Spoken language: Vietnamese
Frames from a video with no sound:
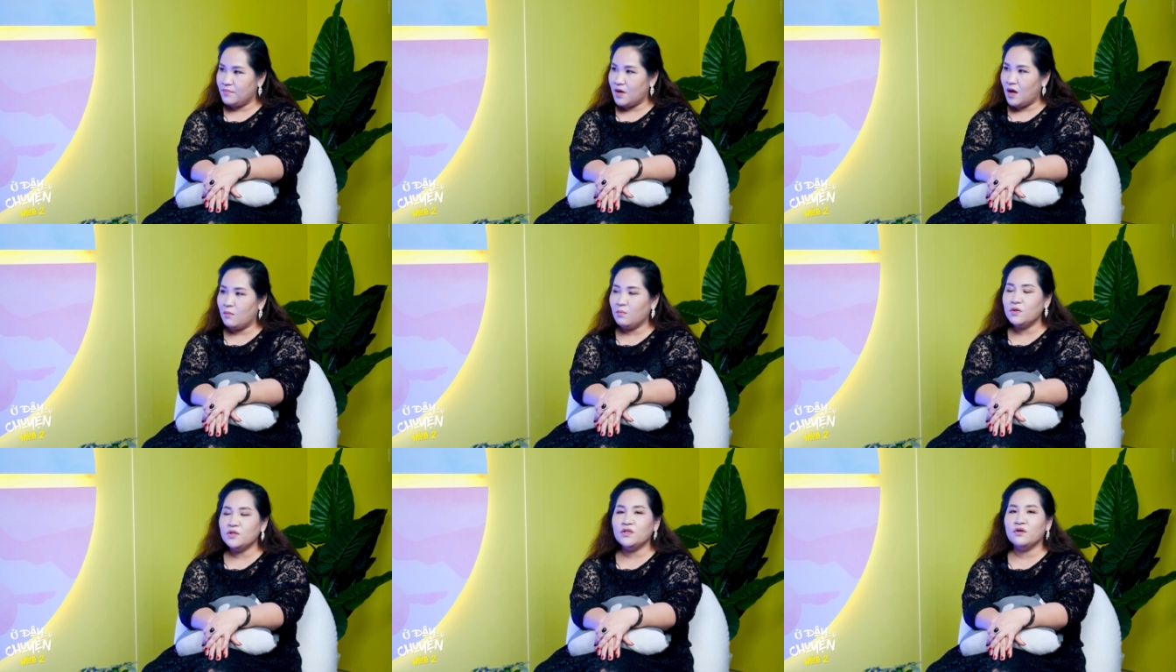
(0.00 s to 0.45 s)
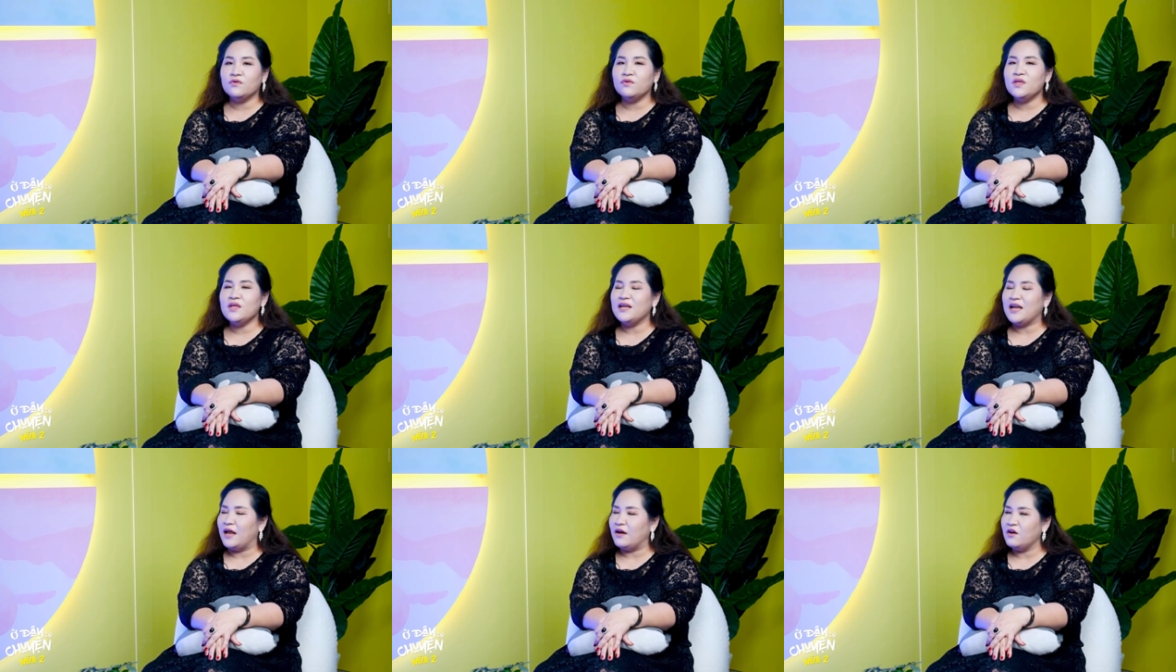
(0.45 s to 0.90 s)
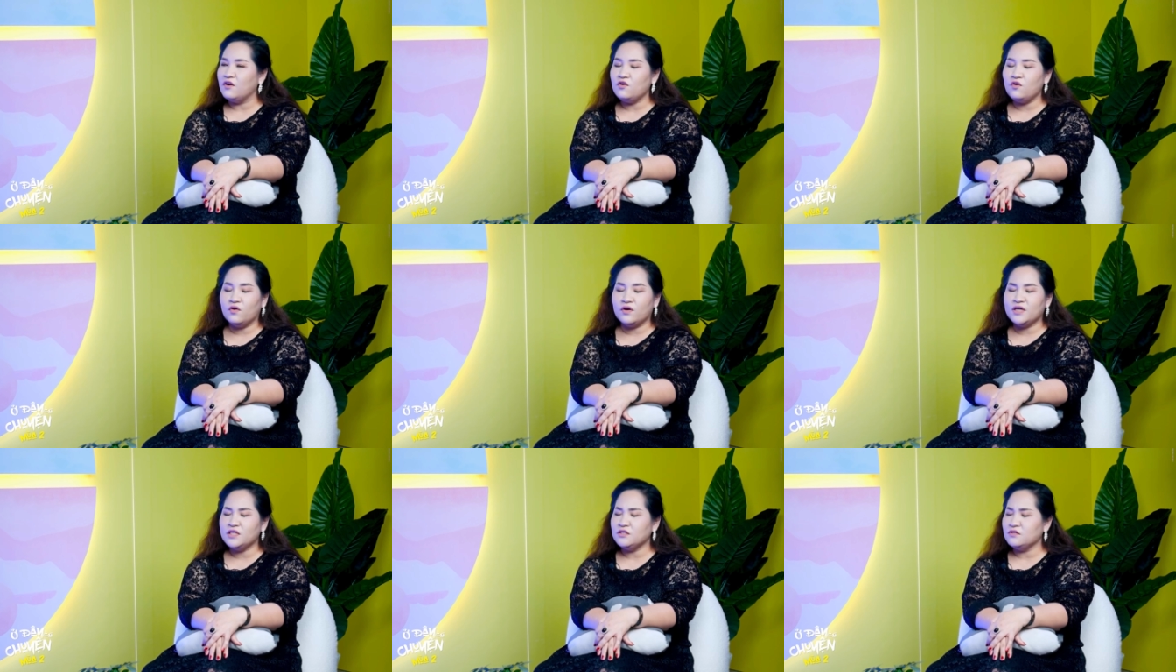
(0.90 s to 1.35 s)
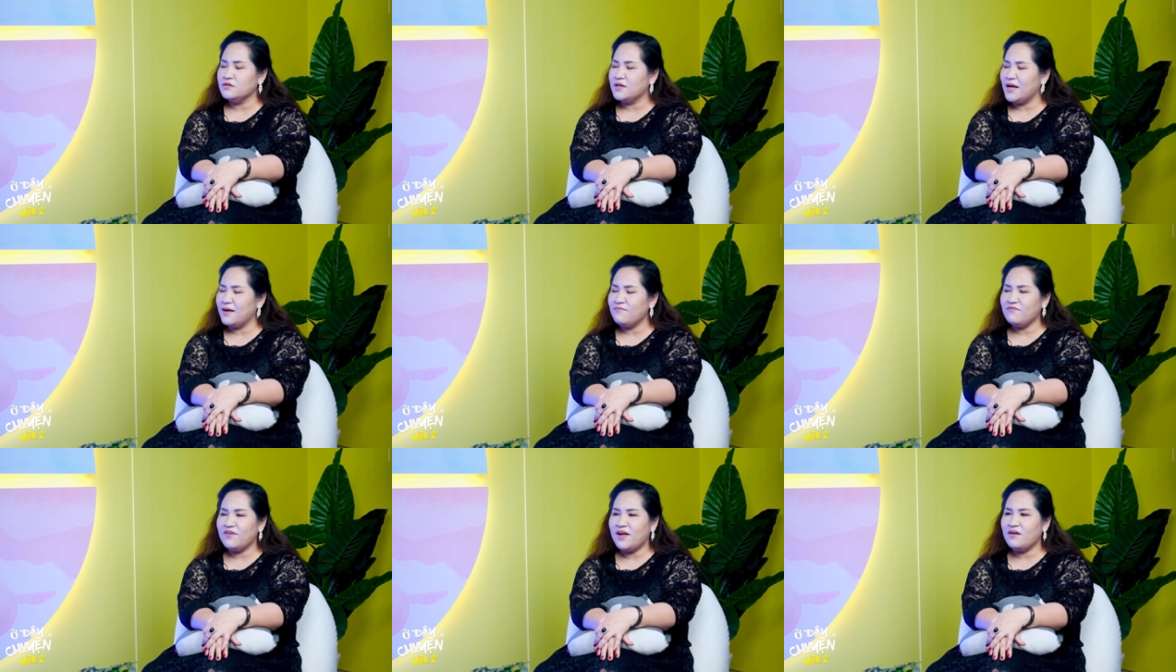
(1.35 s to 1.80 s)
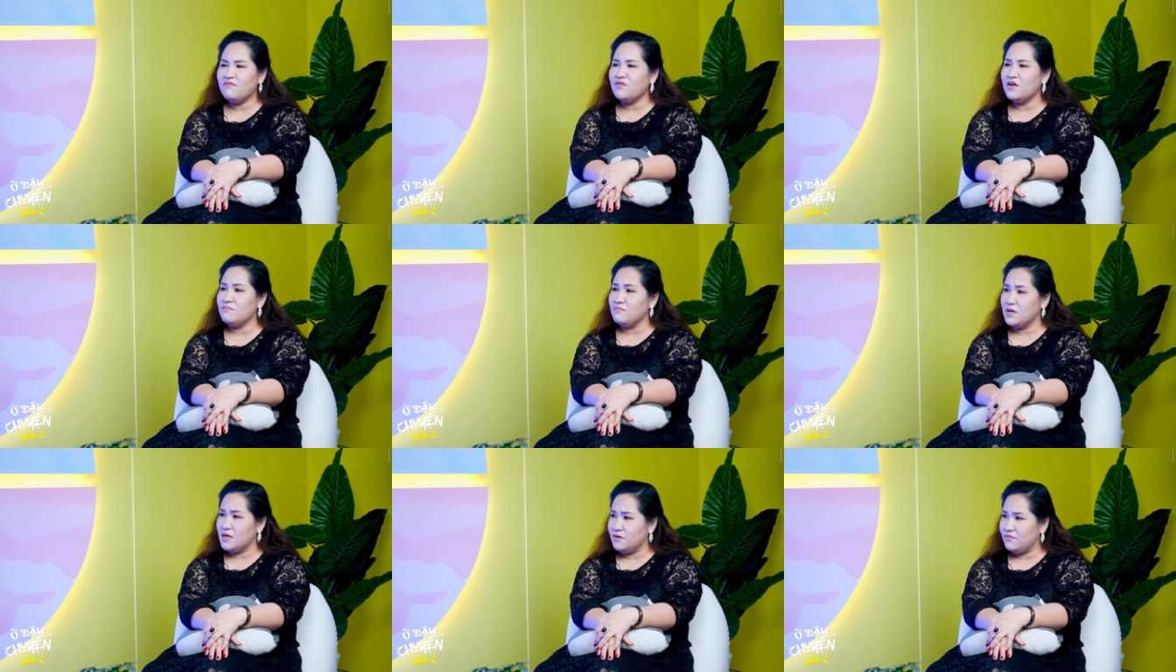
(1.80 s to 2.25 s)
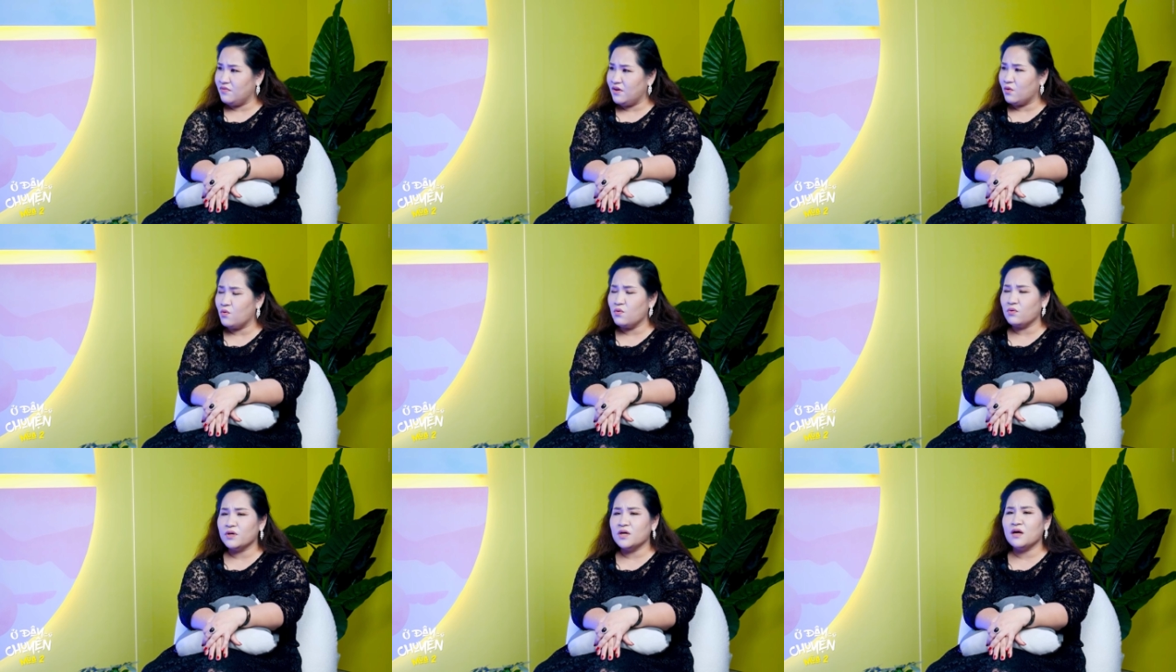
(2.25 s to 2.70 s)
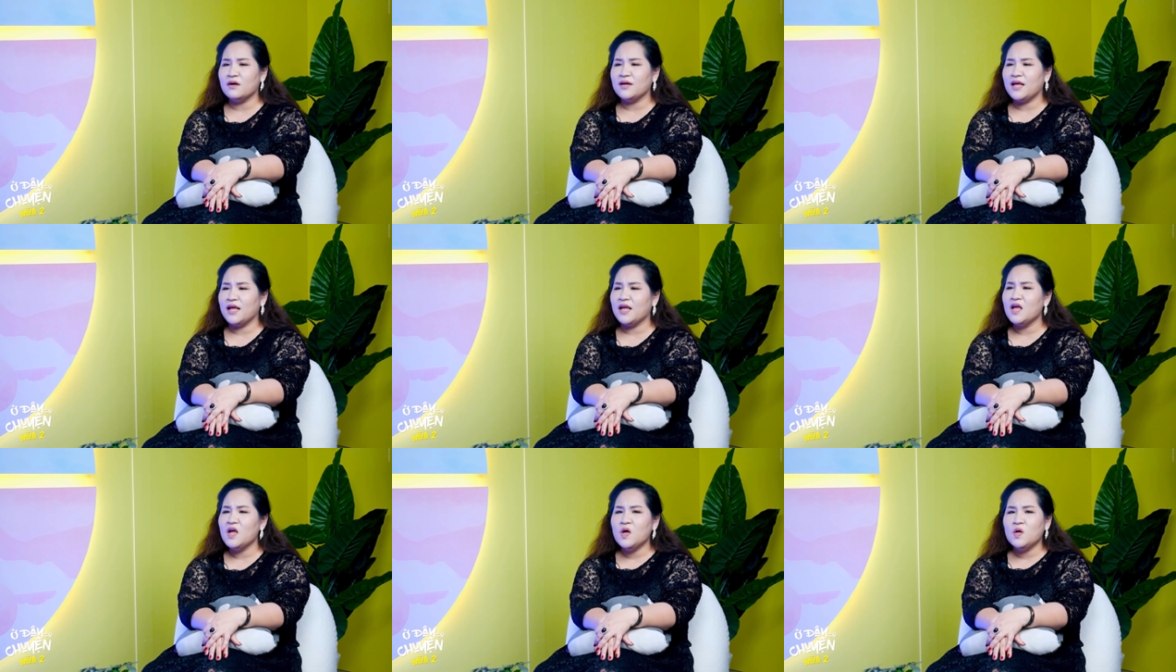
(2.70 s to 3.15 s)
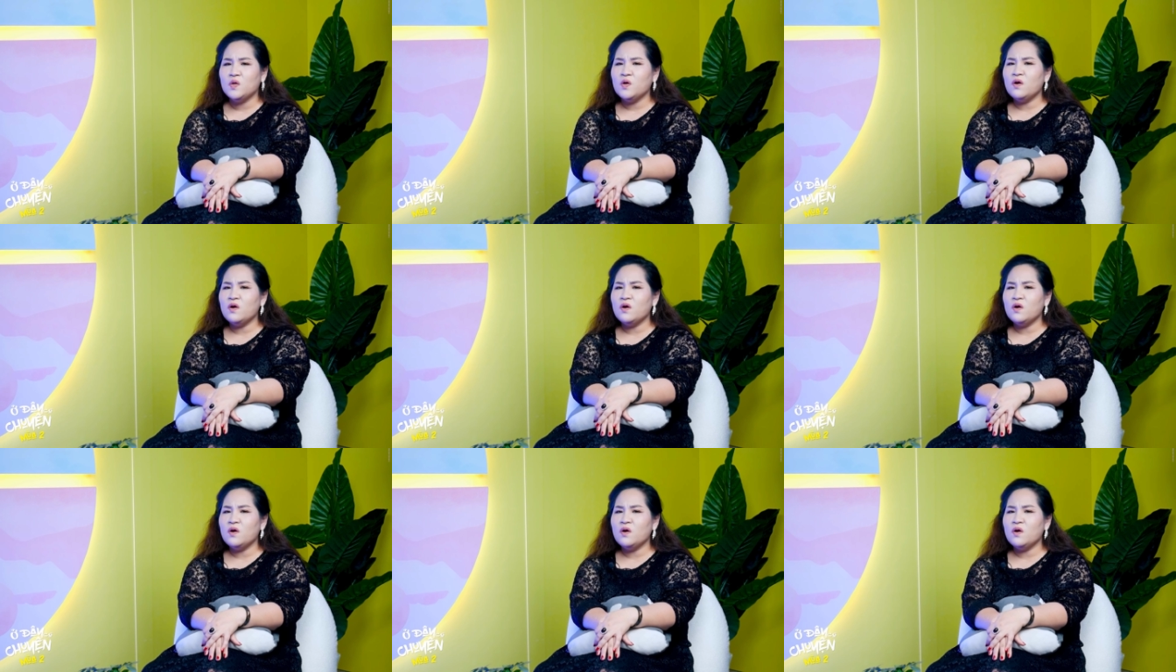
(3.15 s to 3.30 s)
Không có tự nhiên, đã nói rồi, cái sự khám phá về mình và cuộc đời này